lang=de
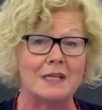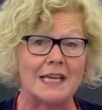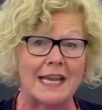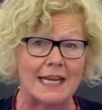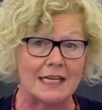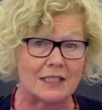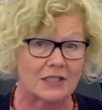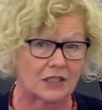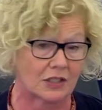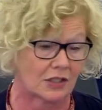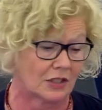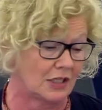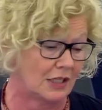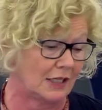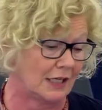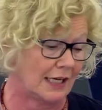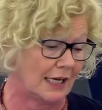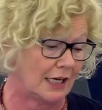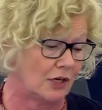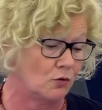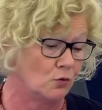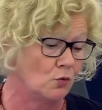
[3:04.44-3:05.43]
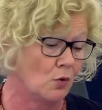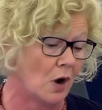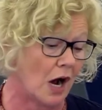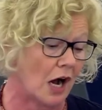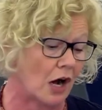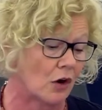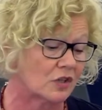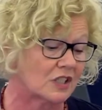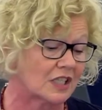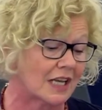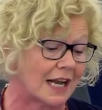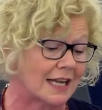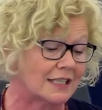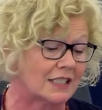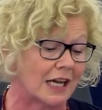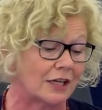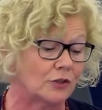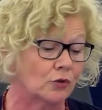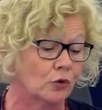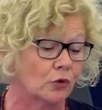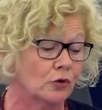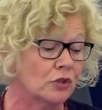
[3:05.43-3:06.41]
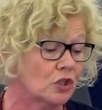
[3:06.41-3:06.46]
nächsten EU-Haushalt
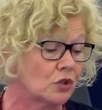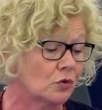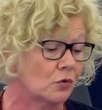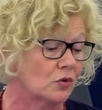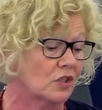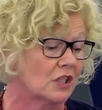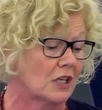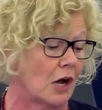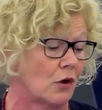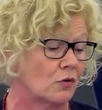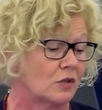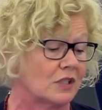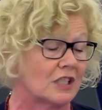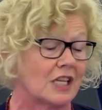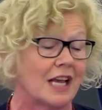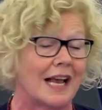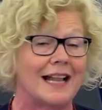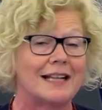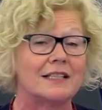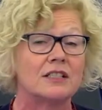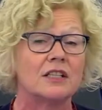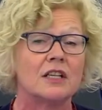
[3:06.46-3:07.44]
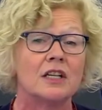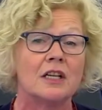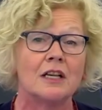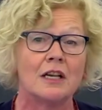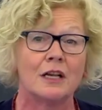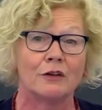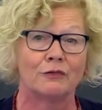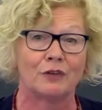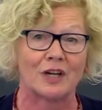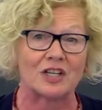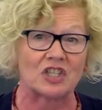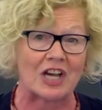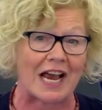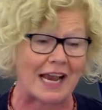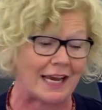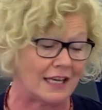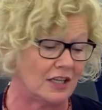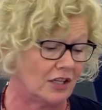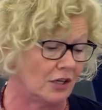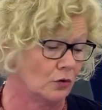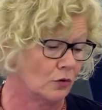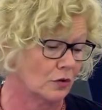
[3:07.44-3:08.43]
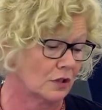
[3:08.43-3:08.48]
ein Rüstungshaushalt,
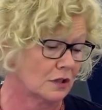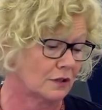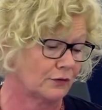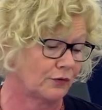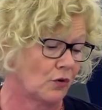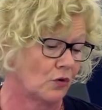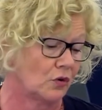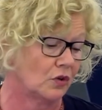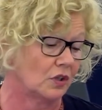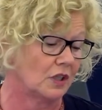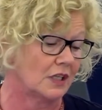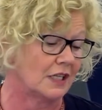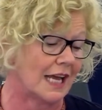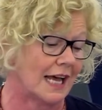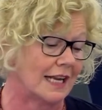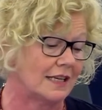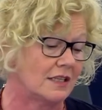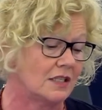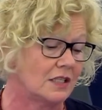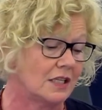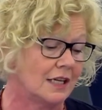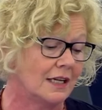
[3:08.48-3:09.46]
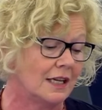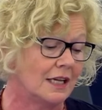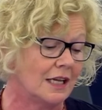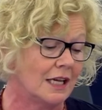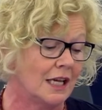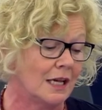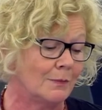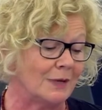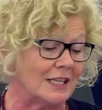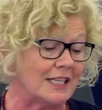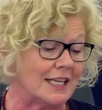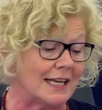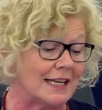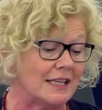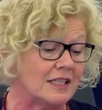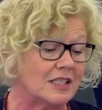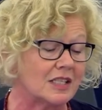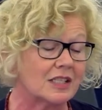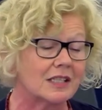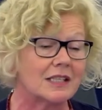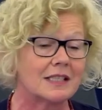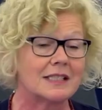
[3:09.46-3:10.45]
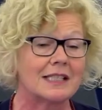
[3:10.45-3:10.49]
Verteidigungsfonds genannt, mit
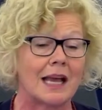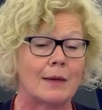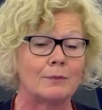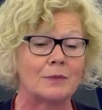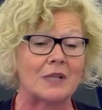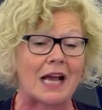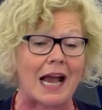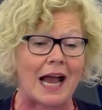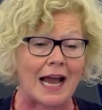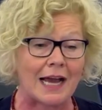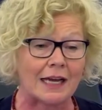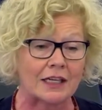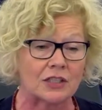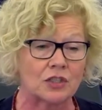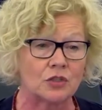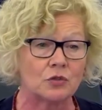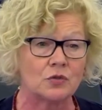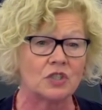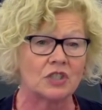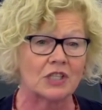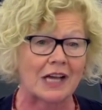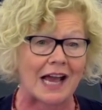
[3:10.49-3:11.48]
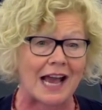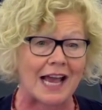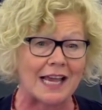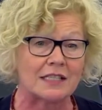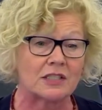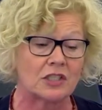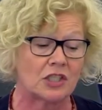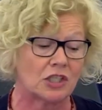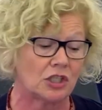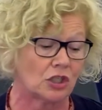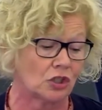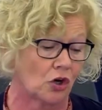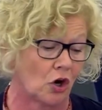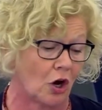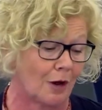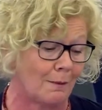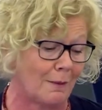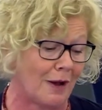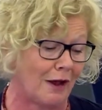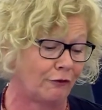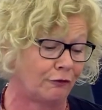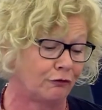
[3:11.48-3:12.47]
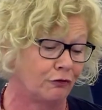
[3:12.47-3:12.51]
insgesamt
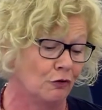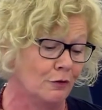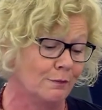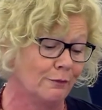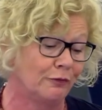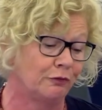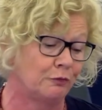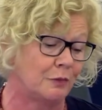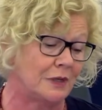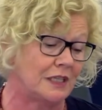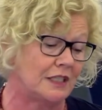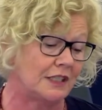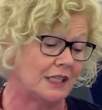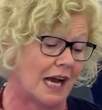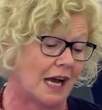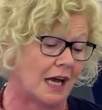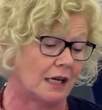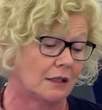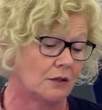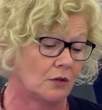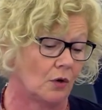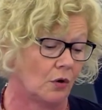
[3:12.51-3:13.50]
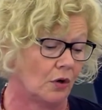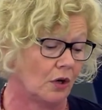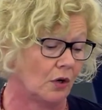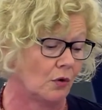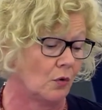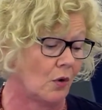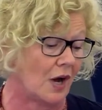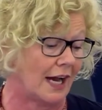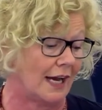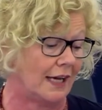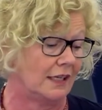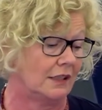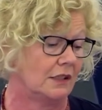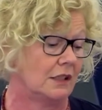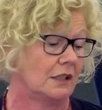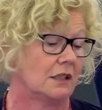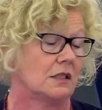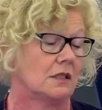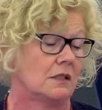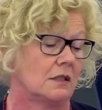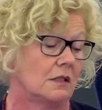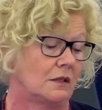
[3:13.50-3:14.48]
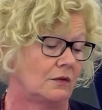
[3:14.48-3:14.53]
38,5 Milliarden Euro
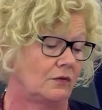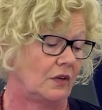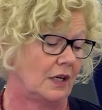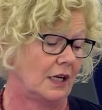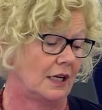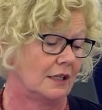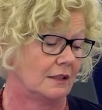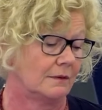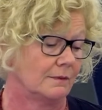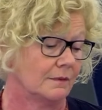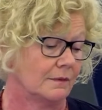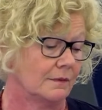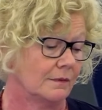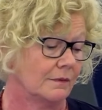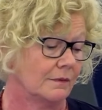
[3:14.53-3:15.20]
eingerichtet werden.